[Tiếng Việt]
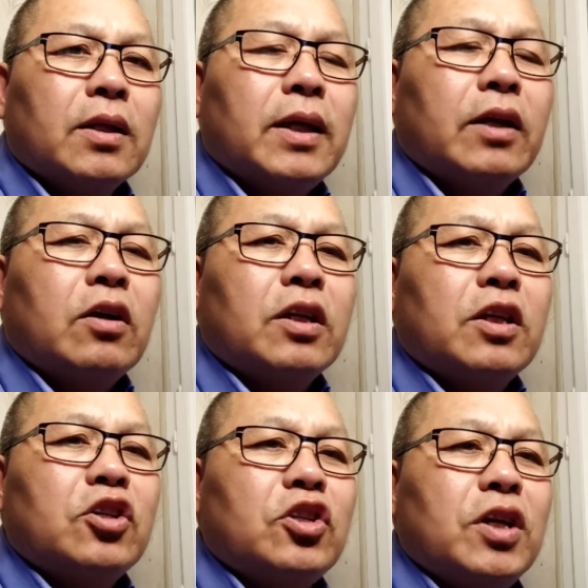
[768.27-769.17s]
thì có
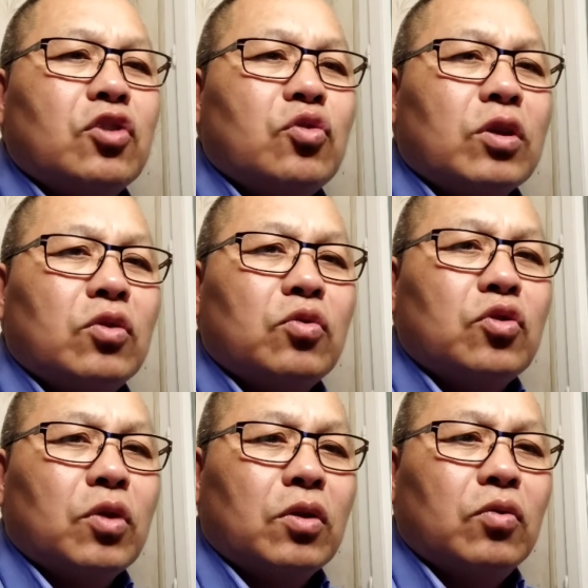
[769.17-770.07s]
chỉ xe chuột tu
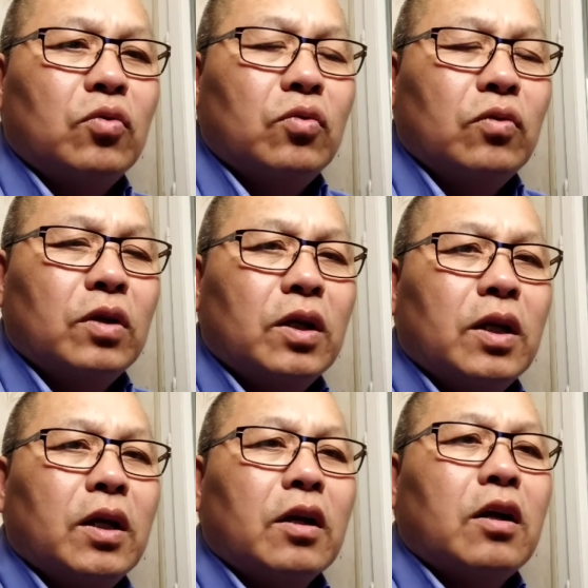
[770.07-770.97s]
chuột tu
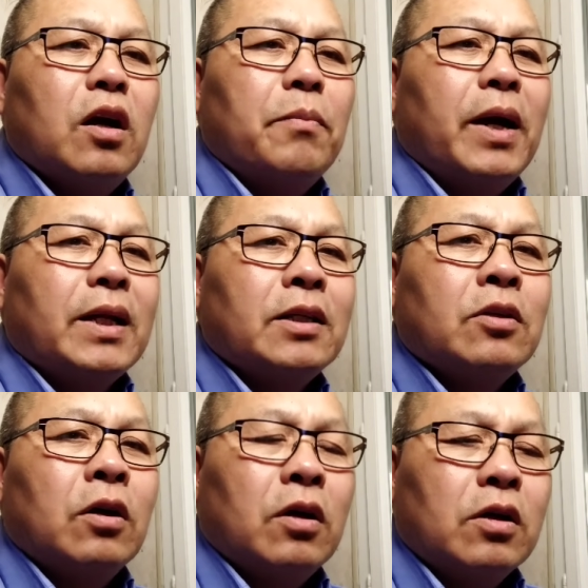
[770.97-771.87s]
có mà linh
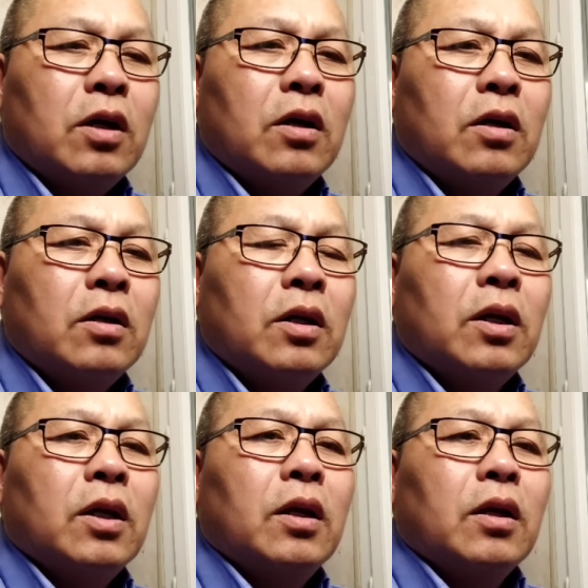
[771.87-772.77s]
do có
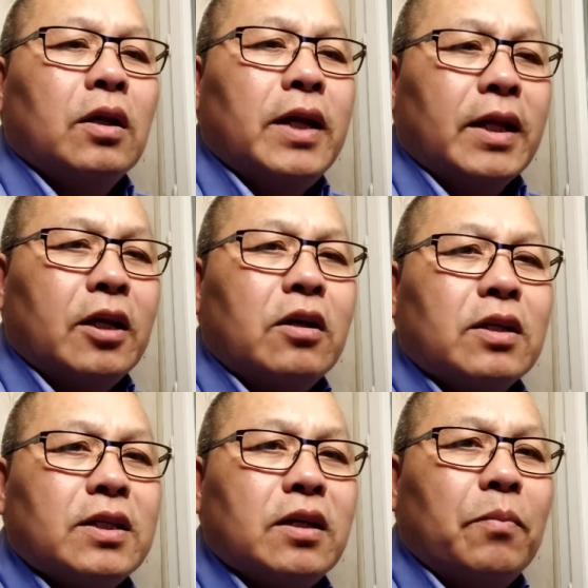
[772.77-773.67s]
nè thế cái
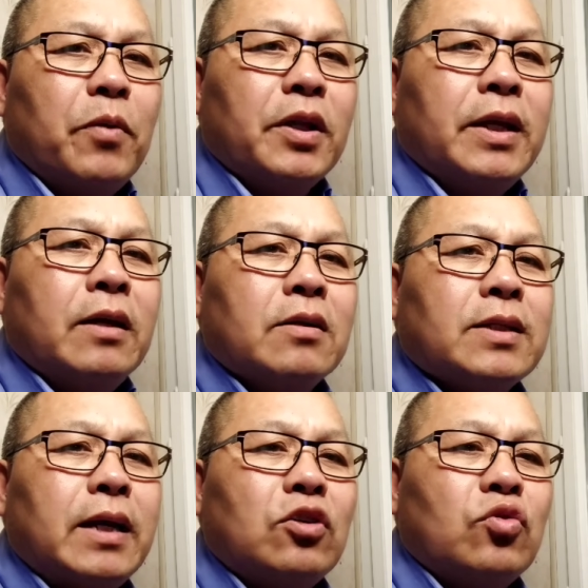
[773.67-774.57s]
gì cái bao nhiêu lấy
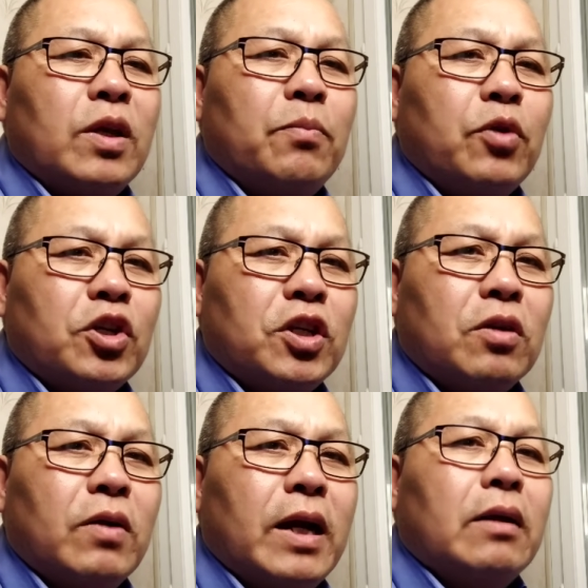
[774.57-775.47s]
tài số ít bộ chỉ
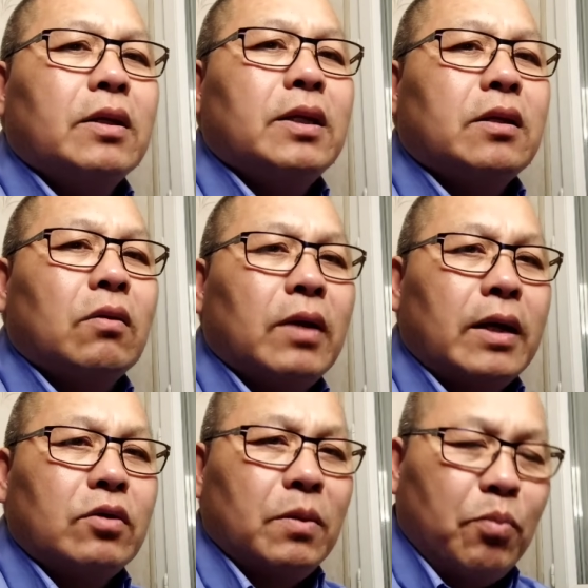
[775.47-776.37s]
cho lan là gì cho
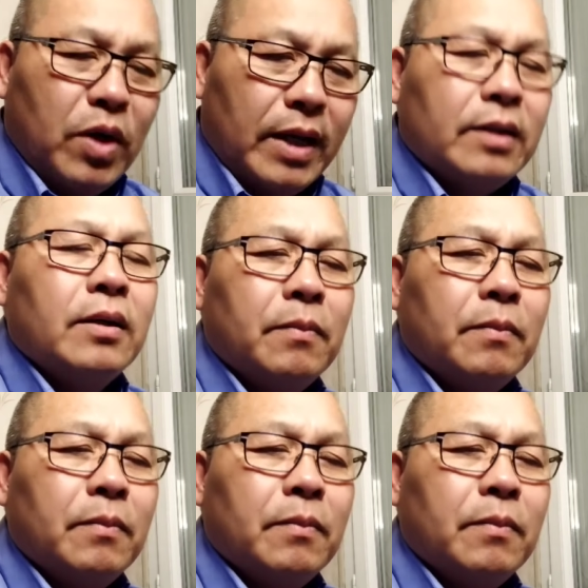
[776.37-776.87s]
lan đấy bộ lan